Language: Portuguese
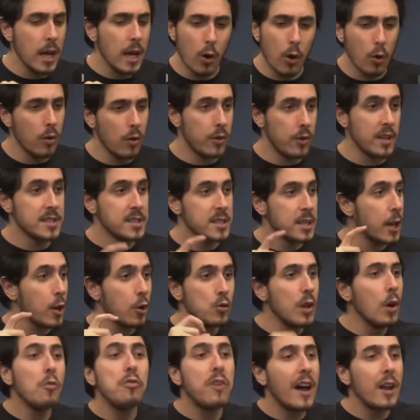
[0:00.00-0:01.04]
não, eu falei assim, eu
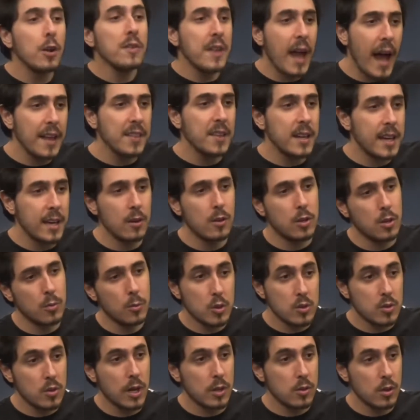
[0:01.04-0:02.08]
não falo nada que, que o
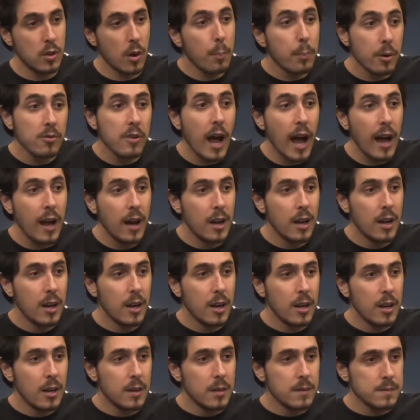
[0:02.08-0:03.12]
meu historiador não aprovar.
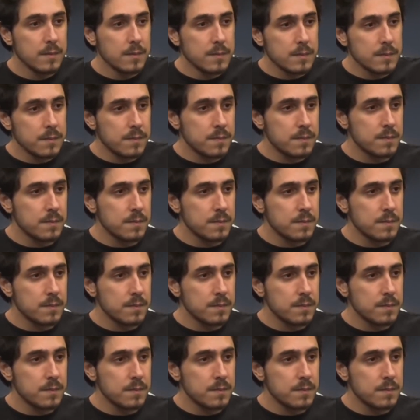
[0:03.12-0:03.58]
Você foi contratado